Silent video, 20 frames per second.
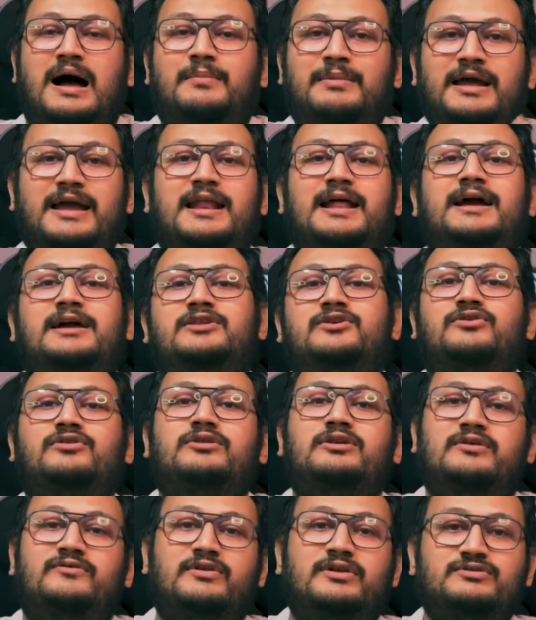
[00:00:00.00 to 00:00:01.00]
আমরা এর আগে যখন
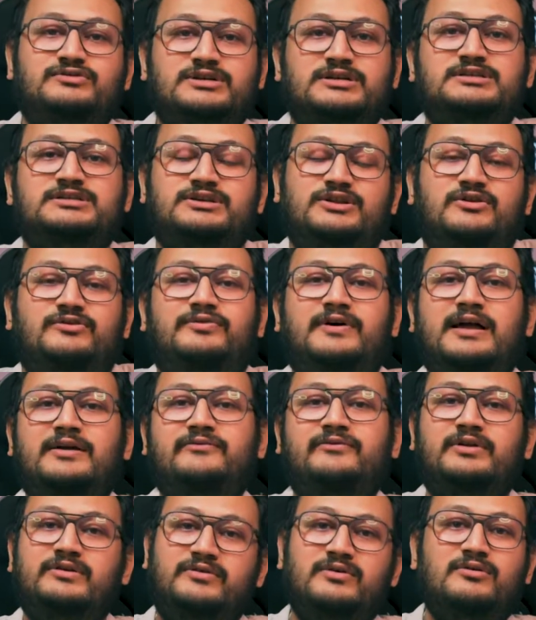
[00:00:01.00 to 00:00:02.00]
রেভলিউশন জিরো ফাইভ
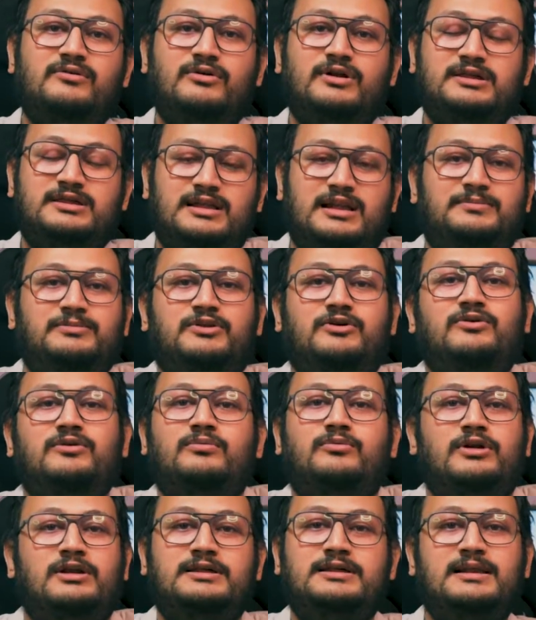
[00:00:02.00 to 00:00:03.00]
রিভিউ করেছিলাম তখন
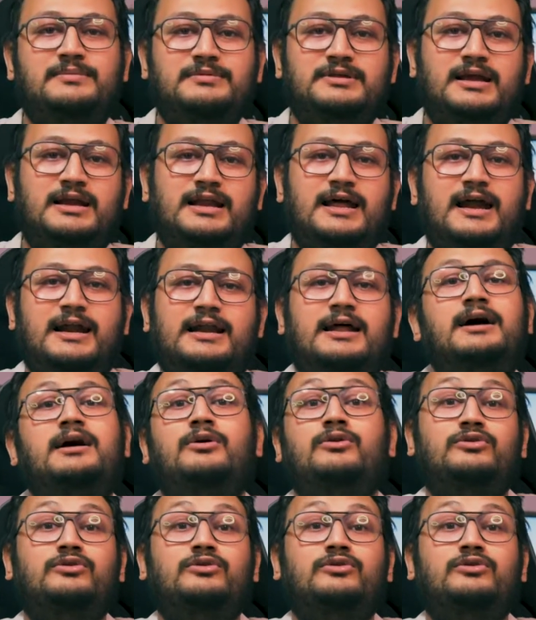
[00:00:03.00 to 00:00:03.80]
বলেছিলাম যে এটা একটা